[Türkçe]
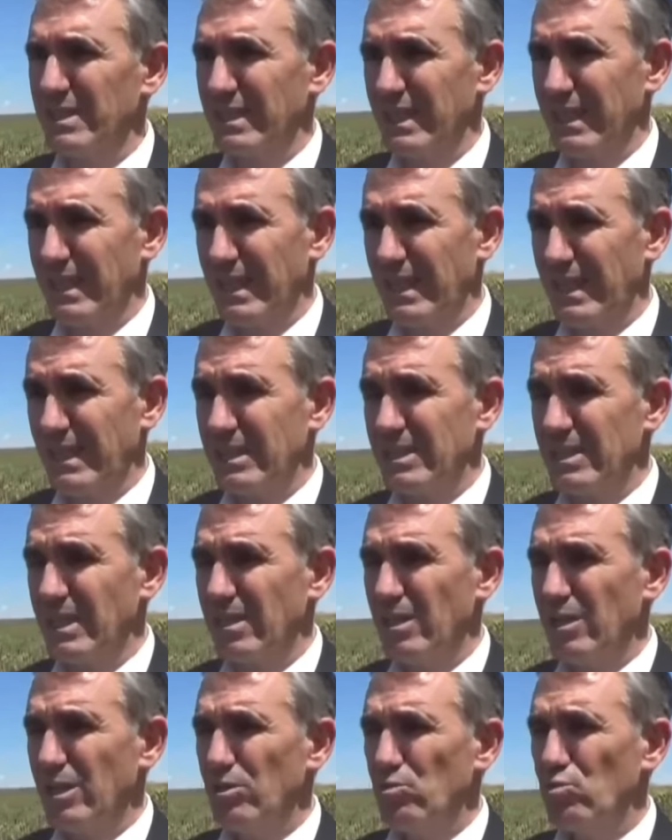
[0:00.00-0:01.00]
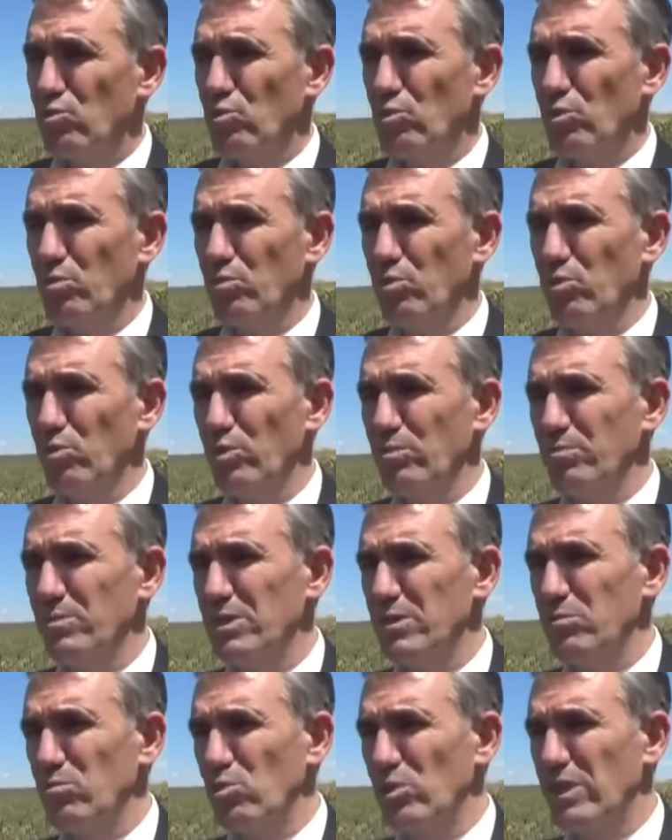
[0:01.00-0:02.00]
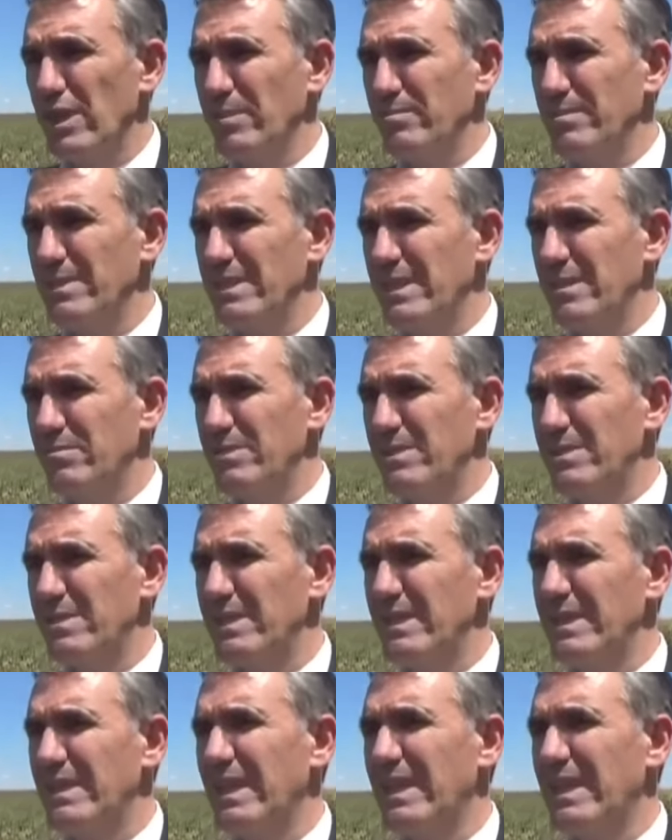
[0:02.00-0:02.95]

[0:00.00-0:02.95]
engelleyecek. Çünkü bu ürün bizim ülkemizde biz ithal